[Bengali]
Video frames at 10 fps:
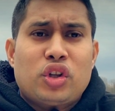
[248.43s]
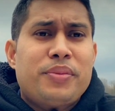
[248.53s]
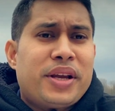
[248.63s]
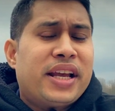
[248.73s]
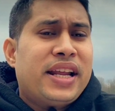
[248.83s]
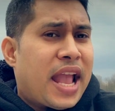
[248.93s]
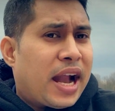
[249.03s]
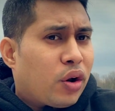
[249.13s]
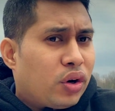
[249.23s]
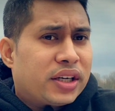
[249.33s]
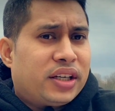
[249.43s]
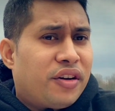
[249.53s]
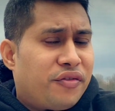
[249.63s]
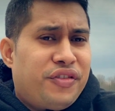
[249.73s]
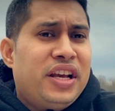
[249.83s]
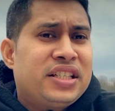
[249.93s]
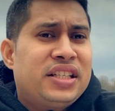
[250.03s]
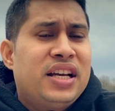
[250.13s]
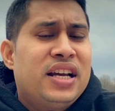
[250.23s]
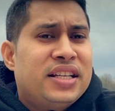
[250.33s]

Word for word: অতএব এখানে এগারো লাখ টাকা ফিক্সড